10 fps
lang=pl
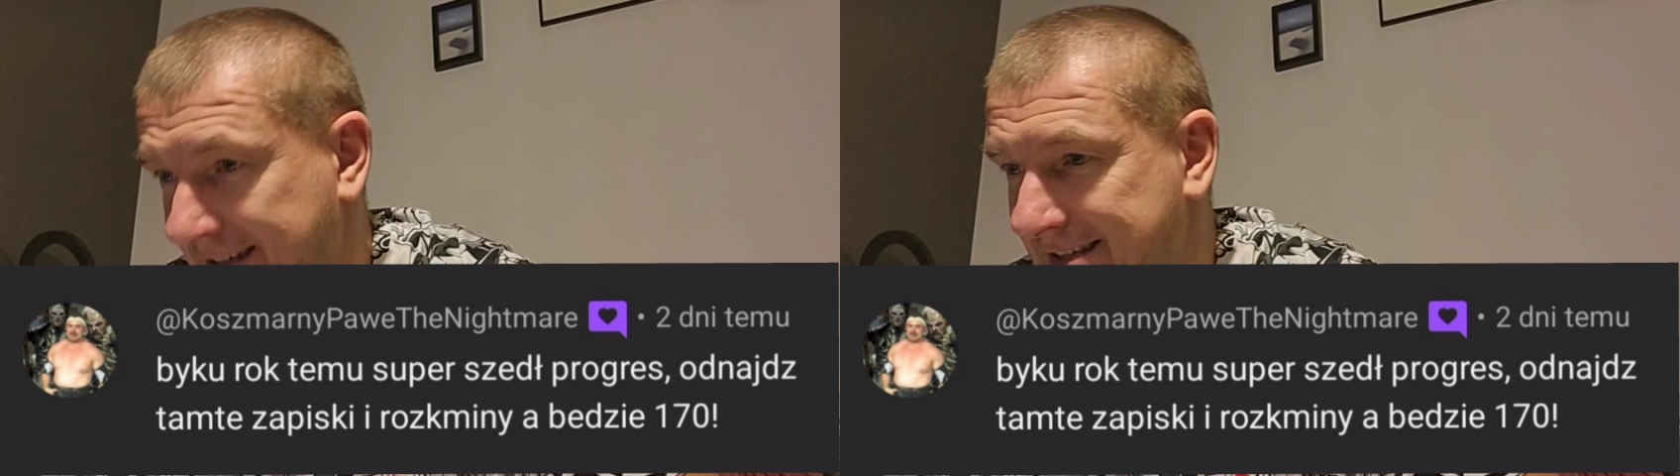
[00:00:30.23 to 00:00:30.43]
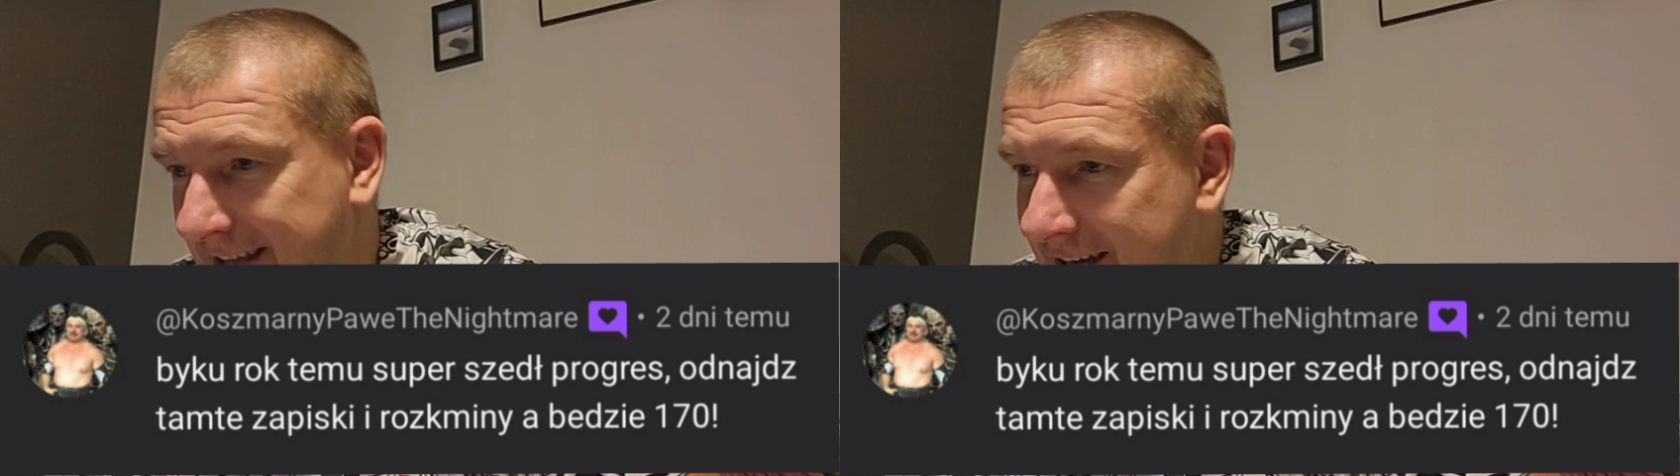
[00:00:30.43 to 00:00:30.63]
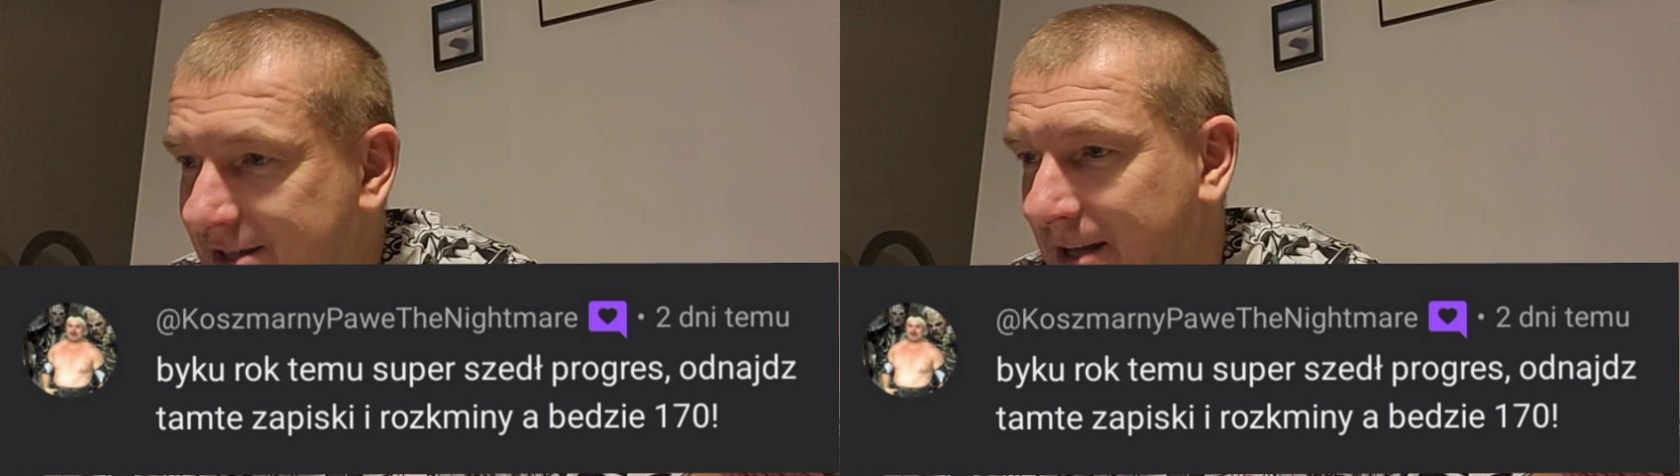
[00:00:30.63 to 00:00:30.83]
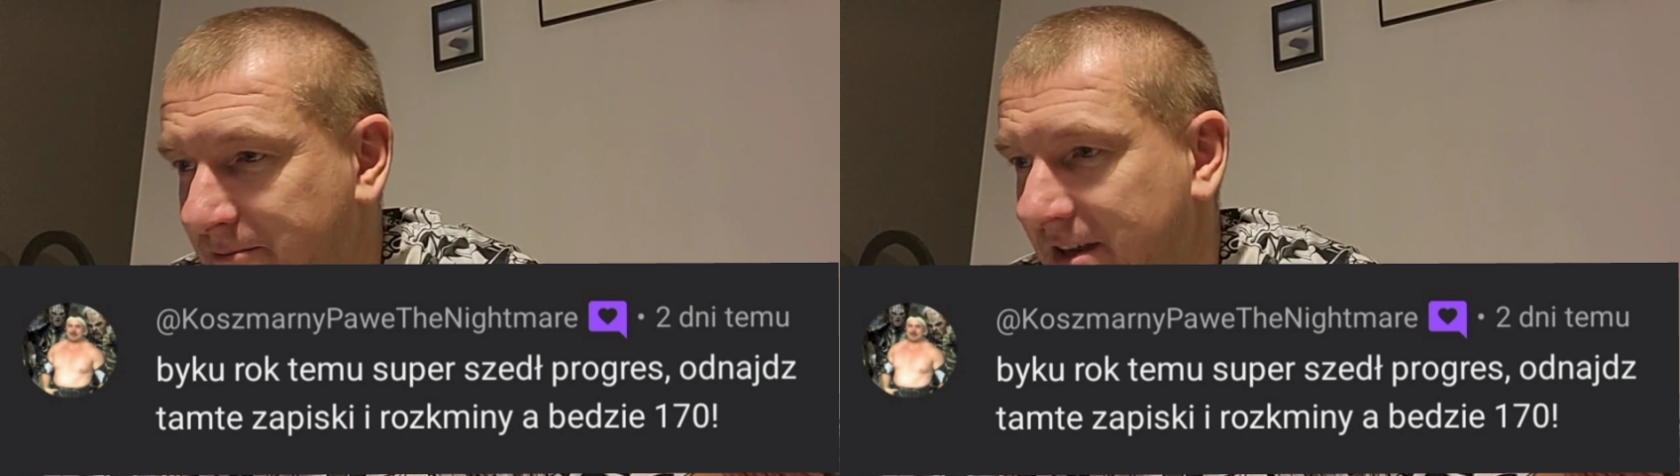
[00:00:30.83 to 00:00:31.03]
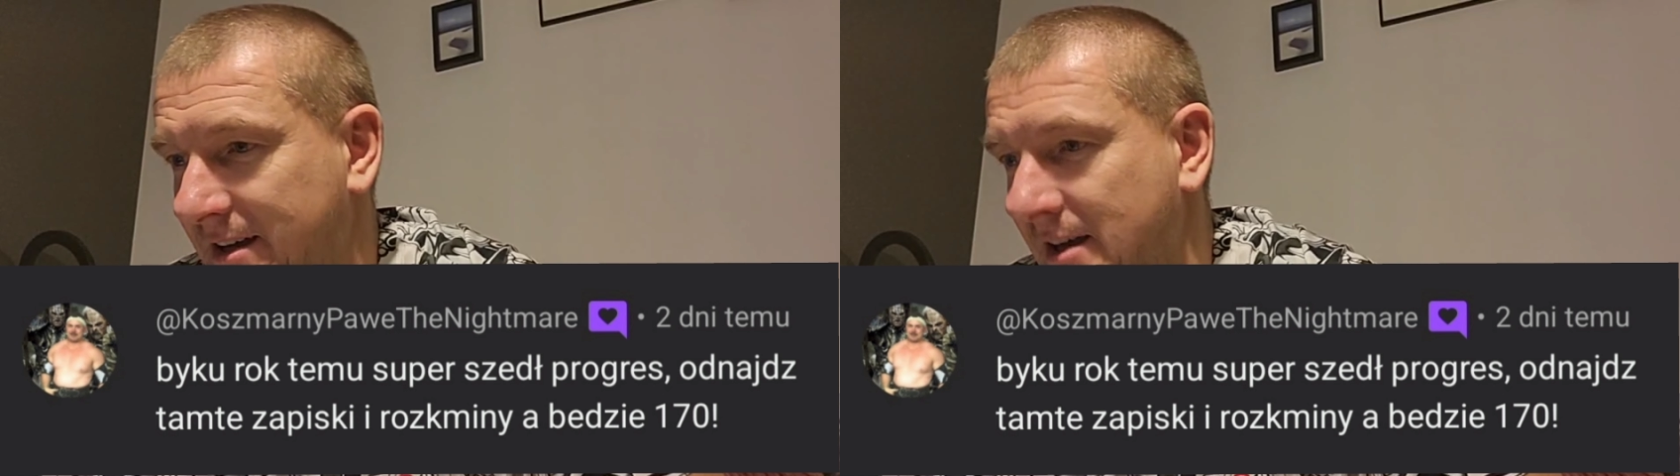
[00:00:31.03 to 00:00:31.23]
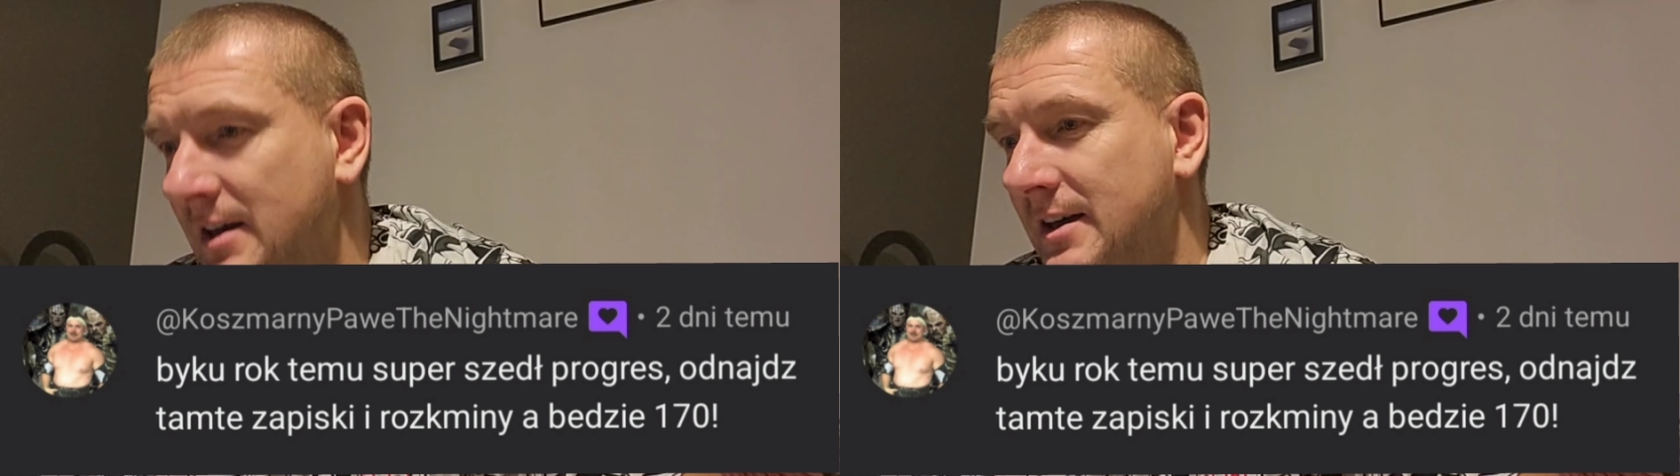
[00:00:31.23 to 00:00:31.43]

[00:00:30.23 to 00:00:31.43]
Znajdź tam te